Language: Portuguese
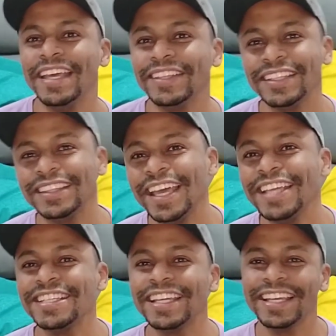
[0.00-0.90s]
Então,
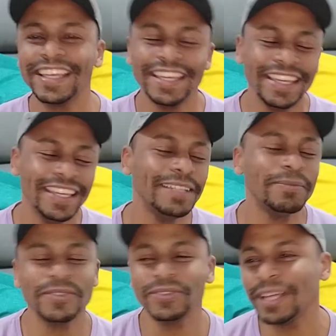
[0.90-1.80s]
até chegar aqui e
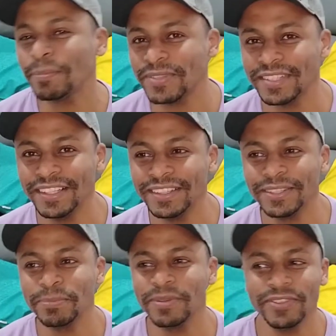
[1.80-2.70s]
depois voltar pro centro,
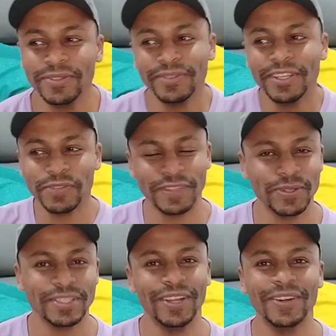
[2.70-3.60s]
então eu prefiro resolver as
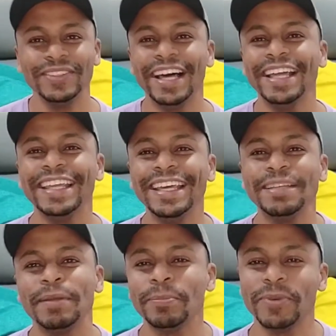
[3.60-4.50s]
coisas logo lá, né?
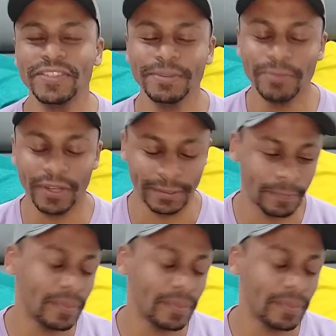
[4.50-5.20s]
Mas depois ir embora.